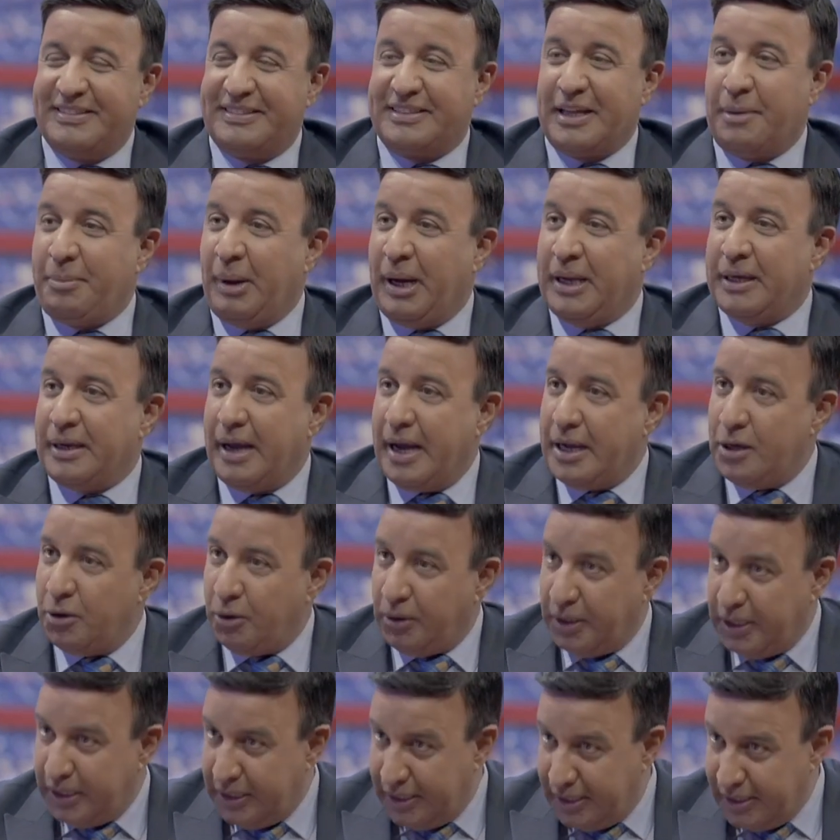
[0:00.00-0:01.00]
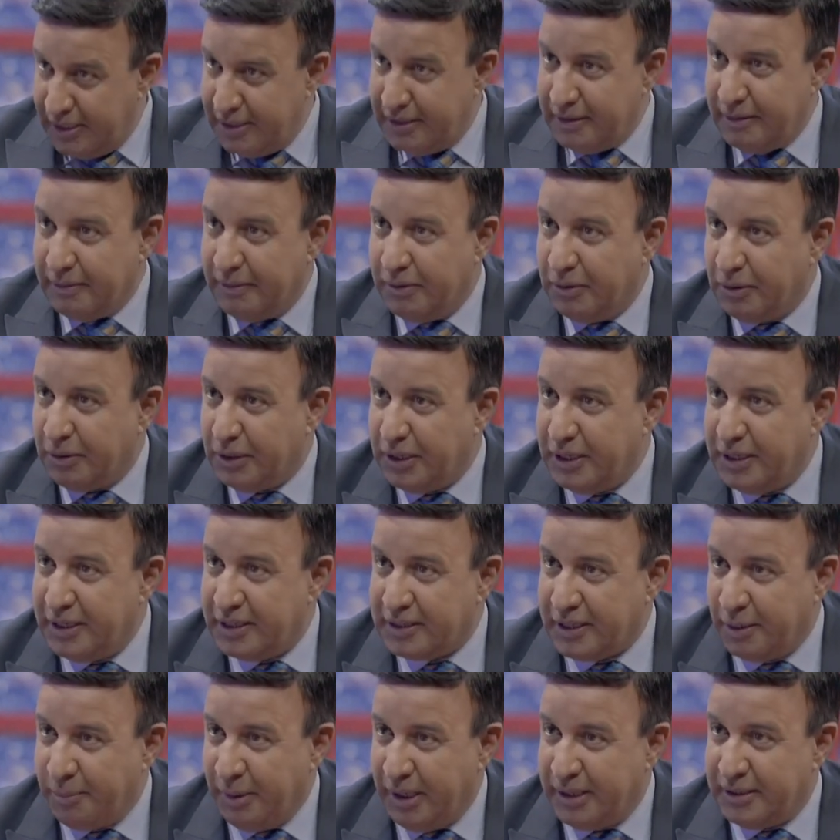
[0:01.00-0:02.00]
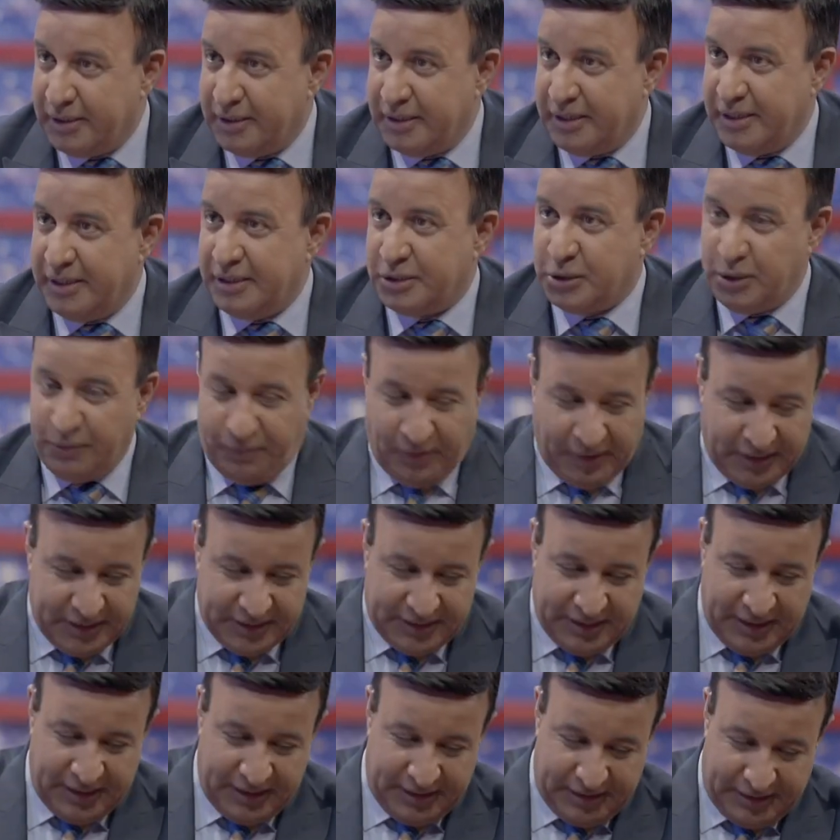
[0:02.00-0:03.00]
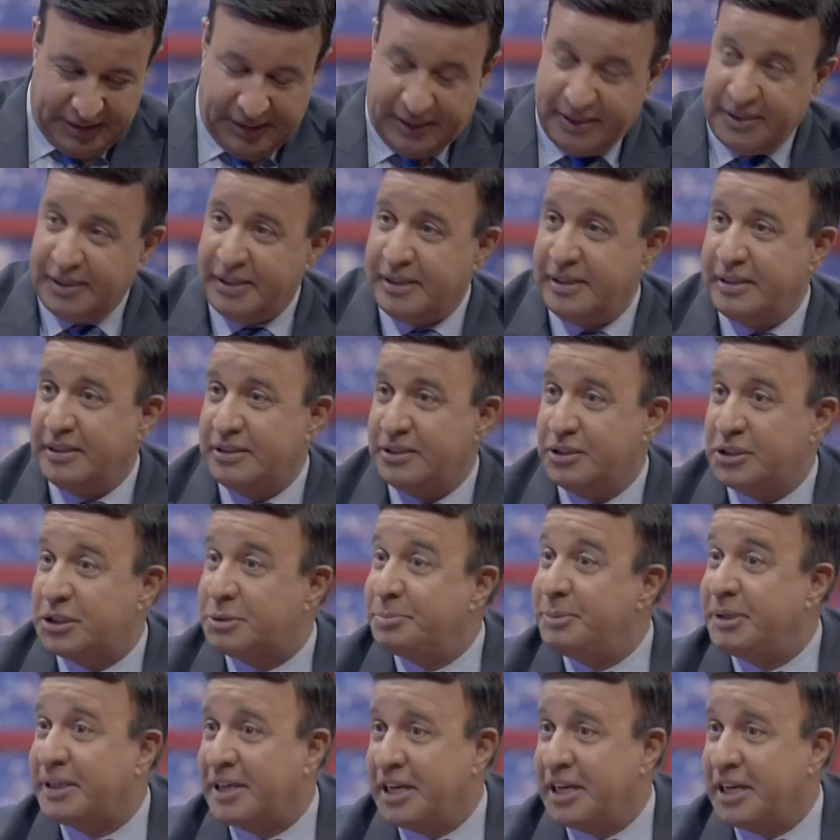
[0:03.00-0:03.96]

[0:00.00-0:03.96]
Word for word: طبعا هاي الاغنيه اغنيه طبعا نعم. شوف انا يعني جسمي